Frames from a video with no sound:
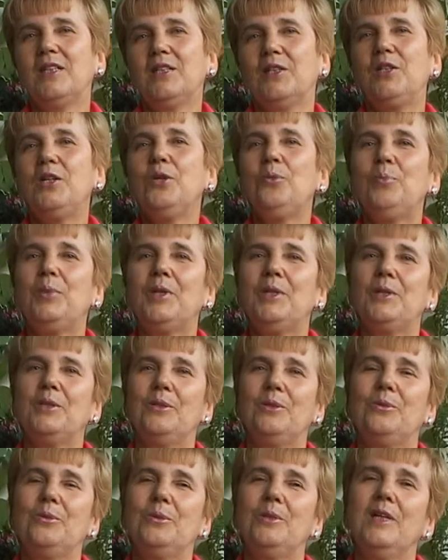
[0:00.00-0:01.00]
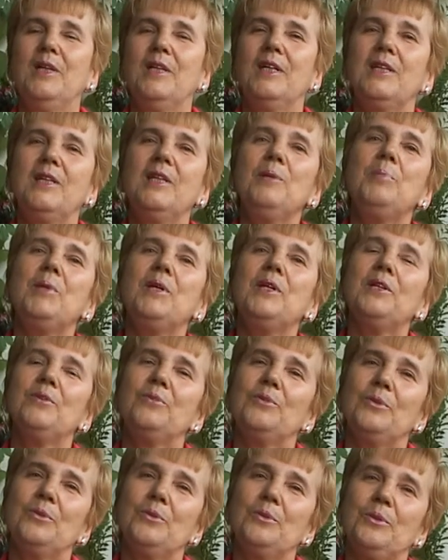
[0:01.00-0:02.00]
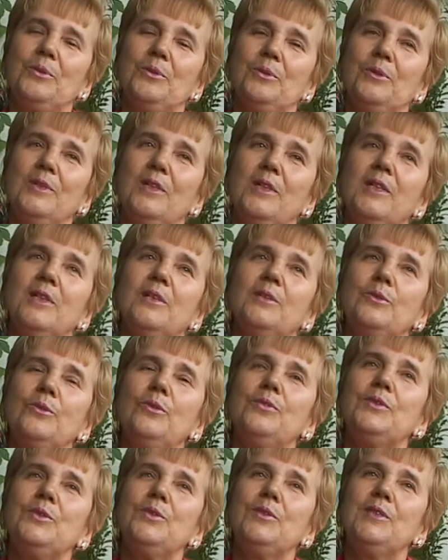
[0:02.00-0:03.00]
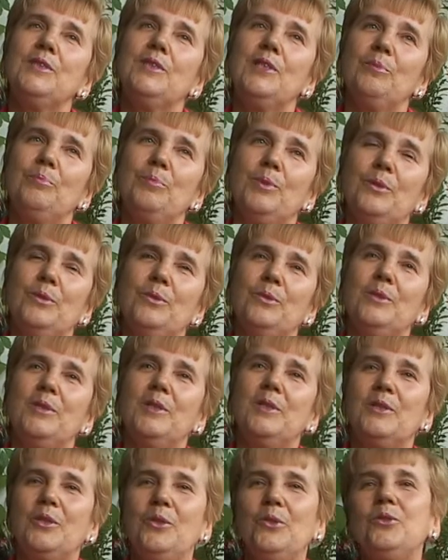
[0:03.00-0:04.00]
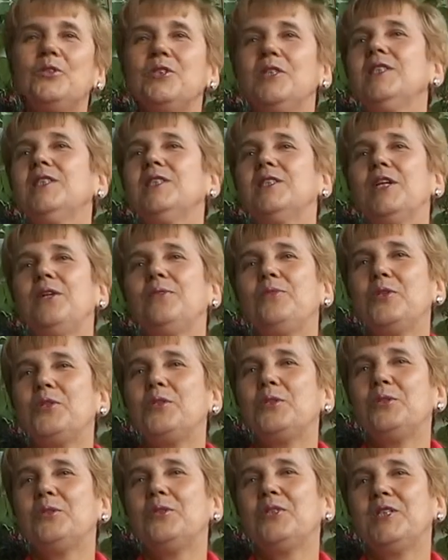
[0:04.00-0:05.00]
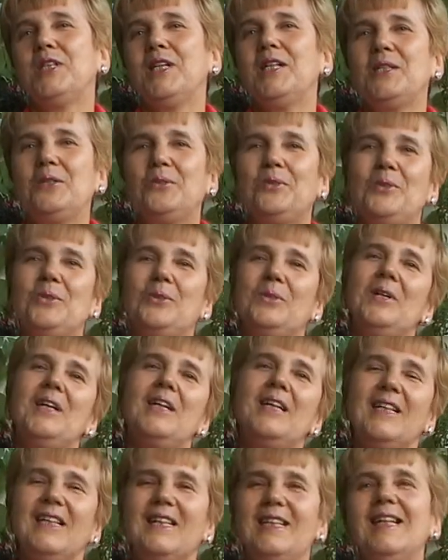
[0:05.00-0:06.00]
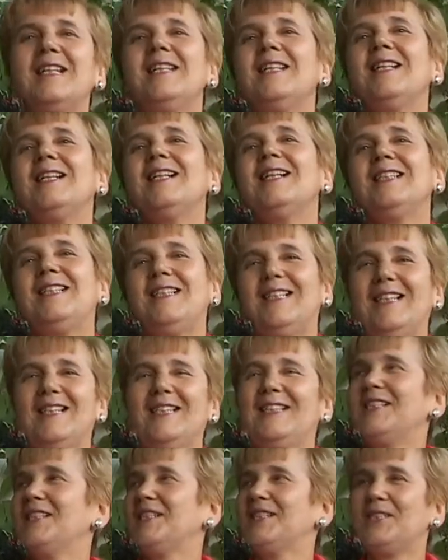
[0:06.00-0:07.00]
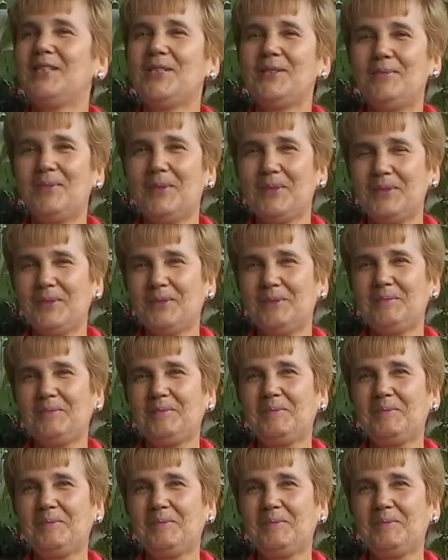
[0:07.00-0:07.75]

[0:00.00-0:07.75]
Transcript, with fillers: Не упрекну, не приревную, но все стерплю, но жизнь тревожную шальную я никогда не разлюблю.